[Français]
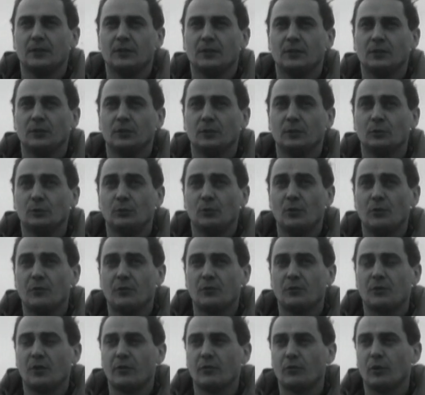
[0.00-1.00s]
Euh, il
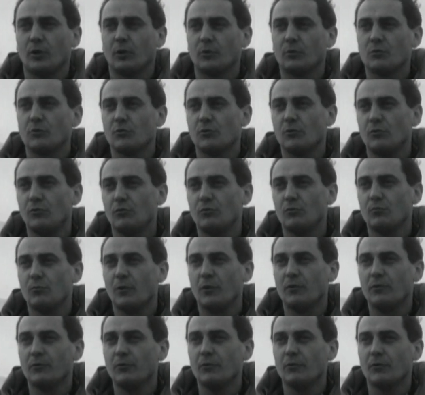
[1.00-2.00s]
faut avoir aussi une
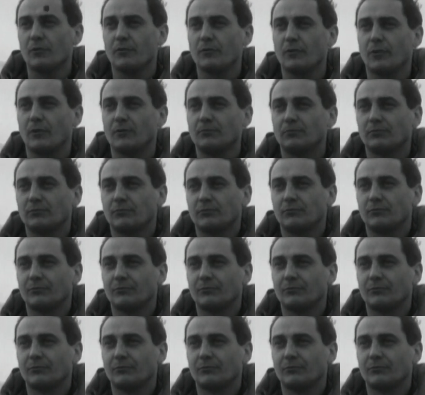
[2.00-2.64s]
bonne vue, enfin